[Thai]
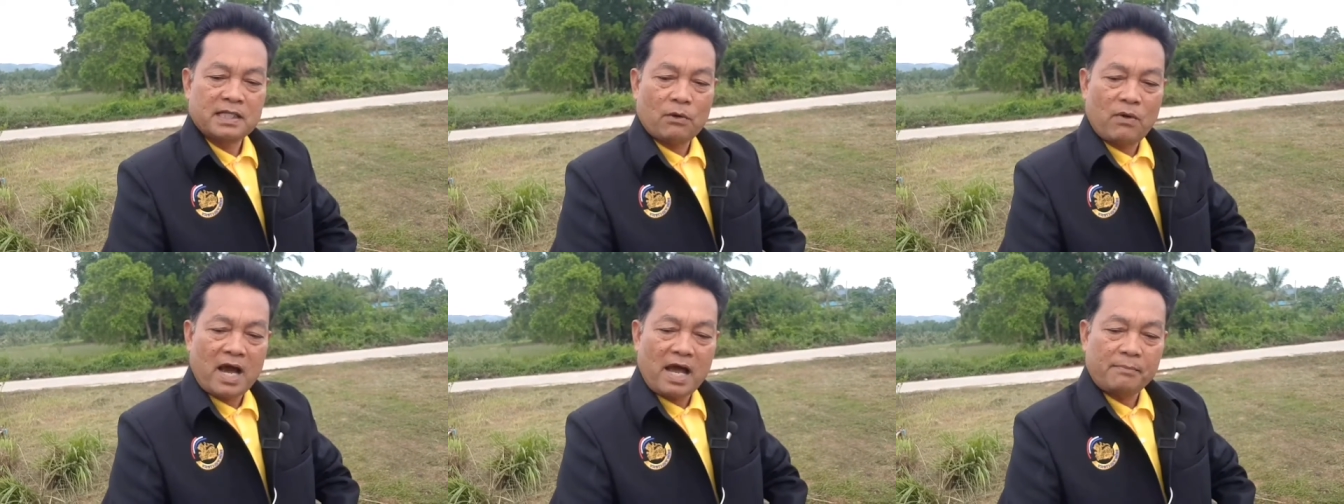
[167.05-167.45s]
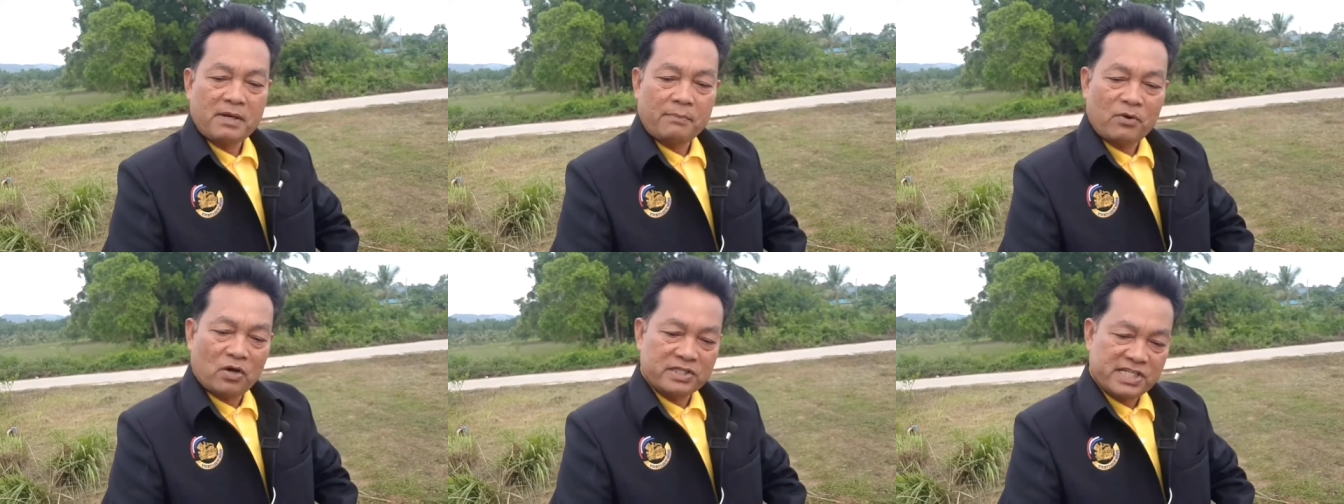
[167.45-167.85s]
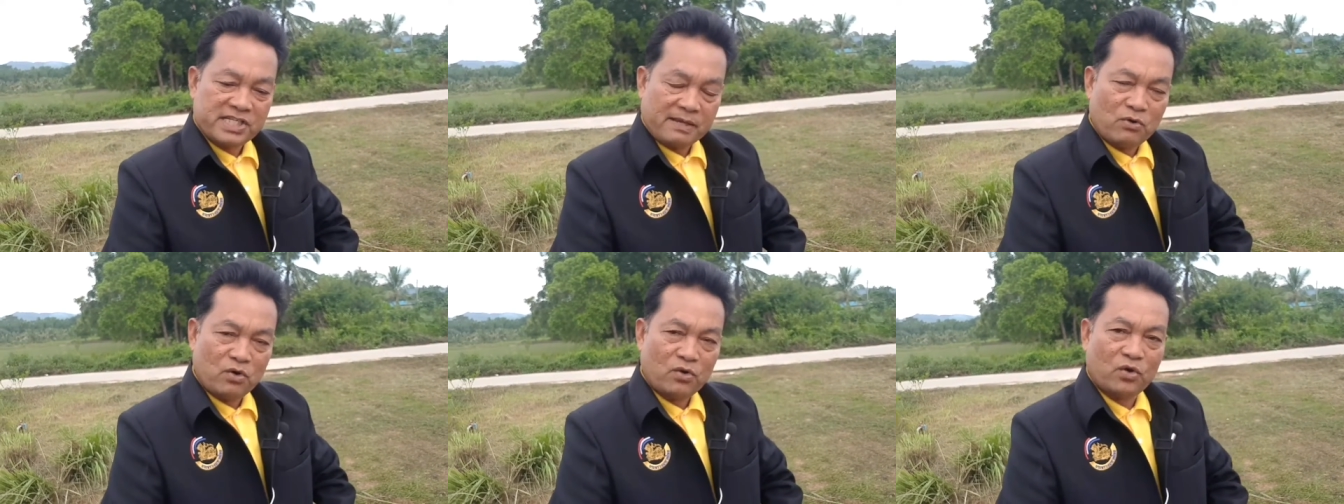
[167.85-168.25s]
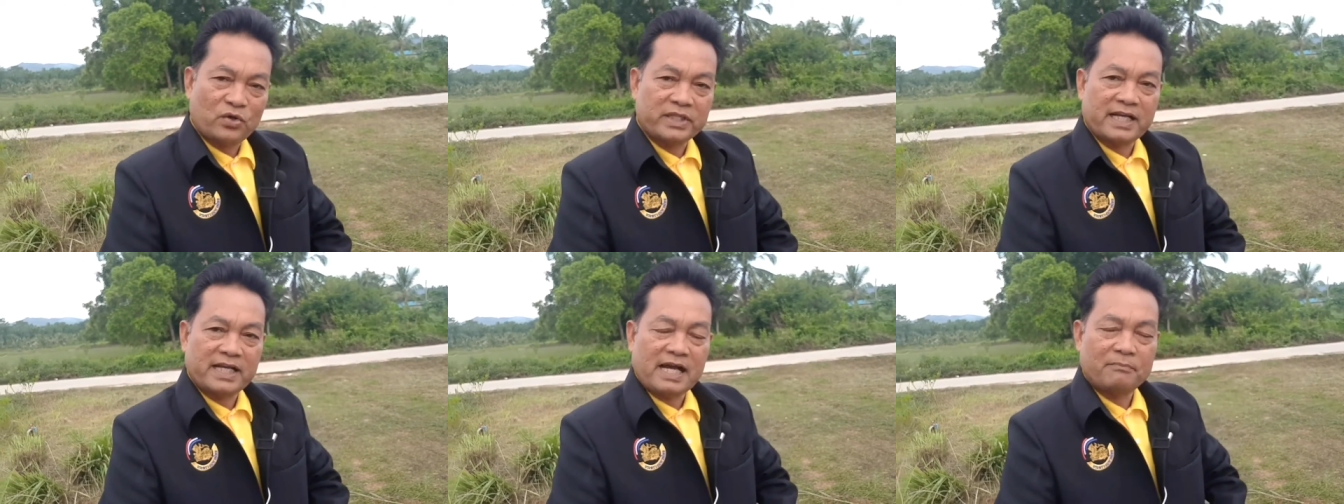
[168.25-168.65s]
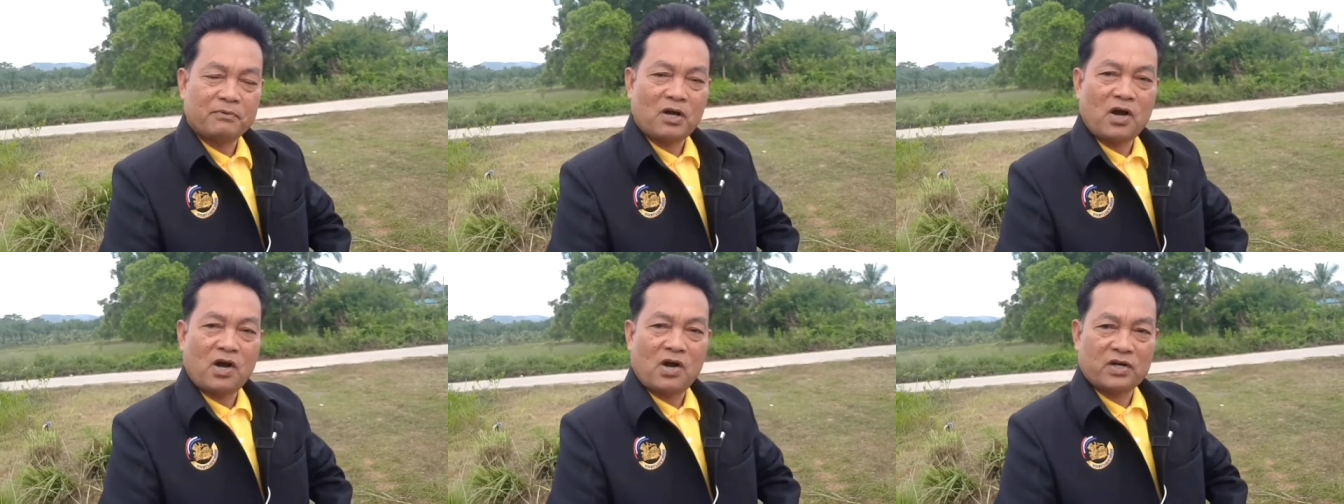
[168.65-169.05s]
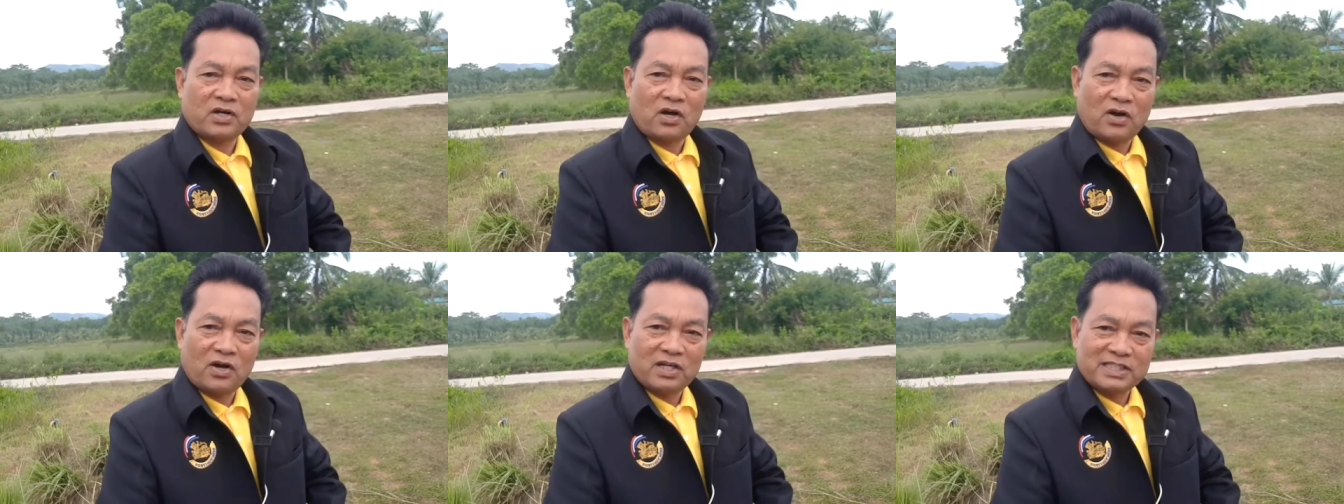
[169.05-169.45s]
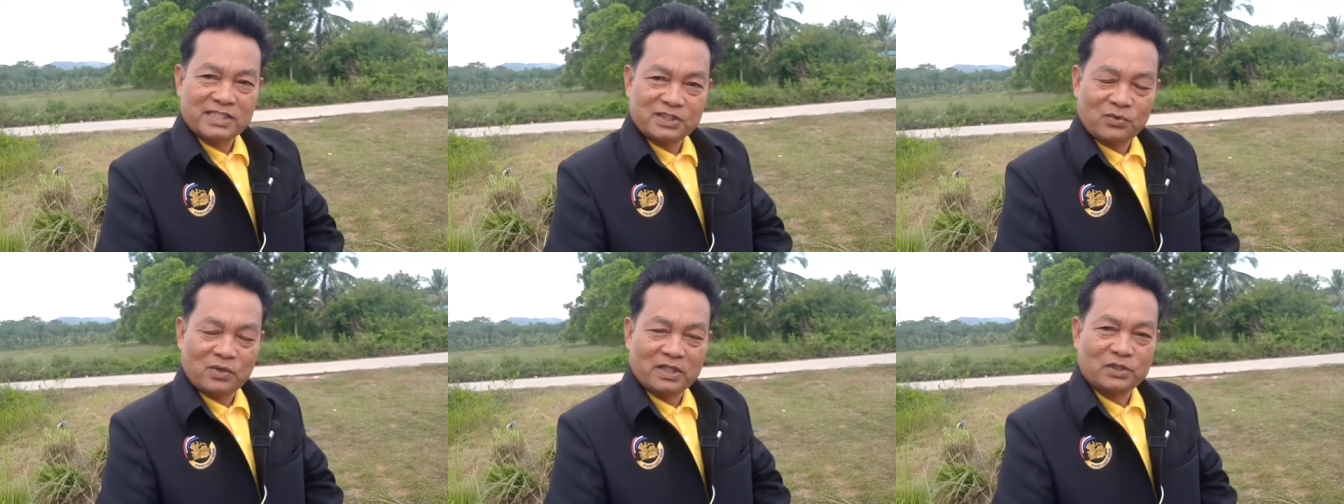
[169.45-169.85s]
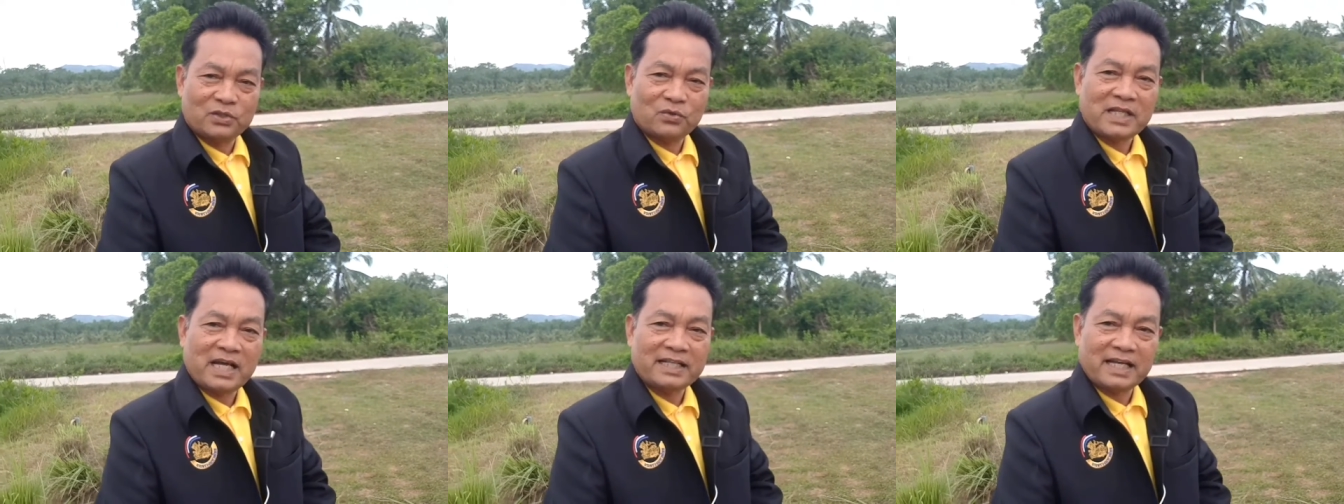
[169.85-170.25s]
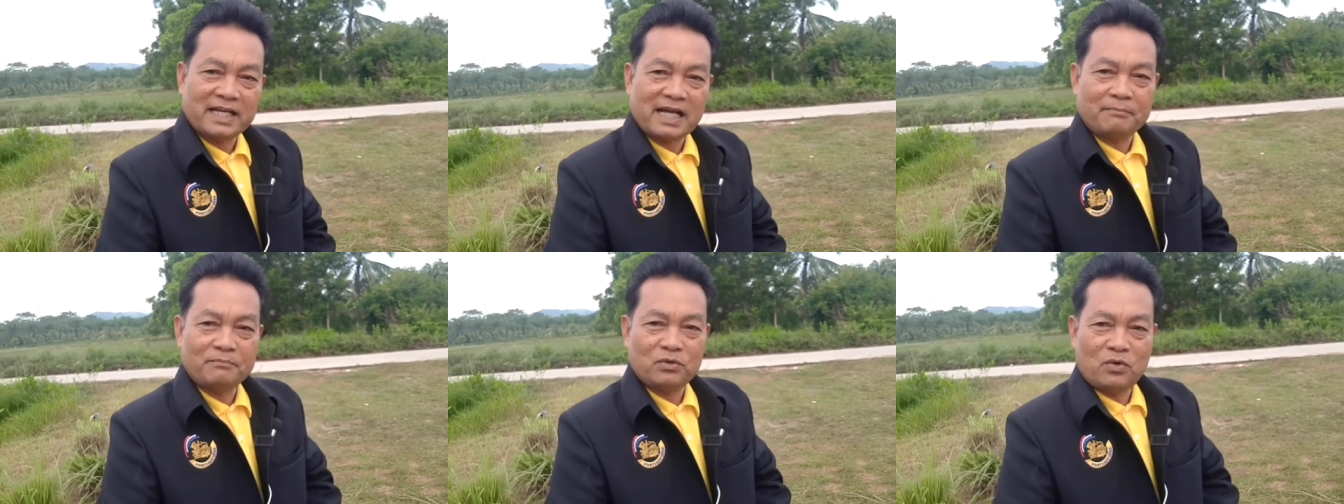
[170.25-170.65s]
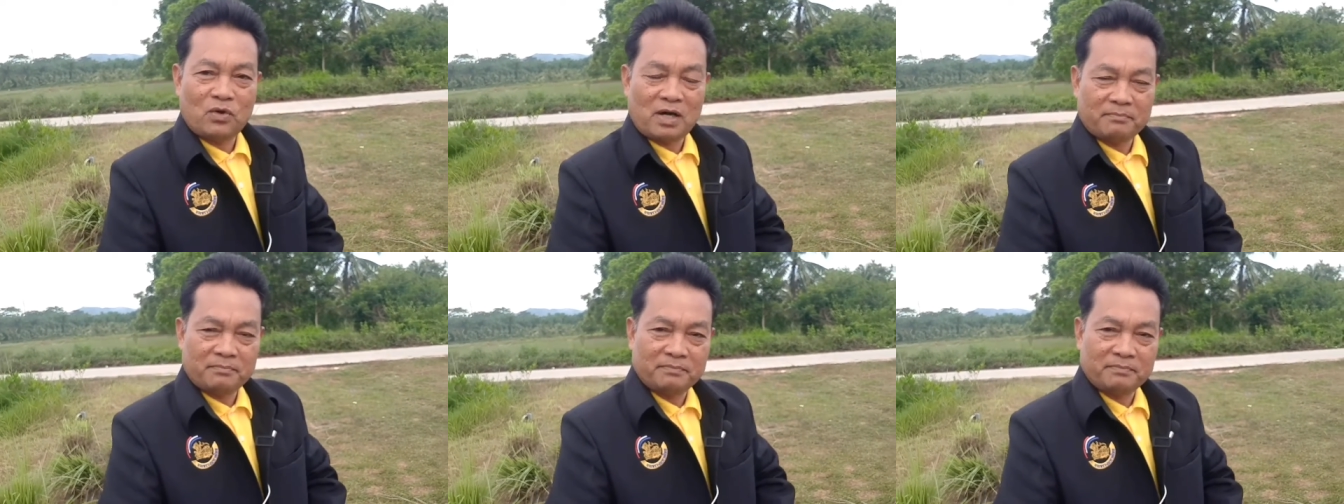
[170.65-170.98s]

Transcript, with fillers: ถวายพระพรชัยมงคลนะครับ ก็ขอเชิญชวนทุกท่านนะครับ ร่วม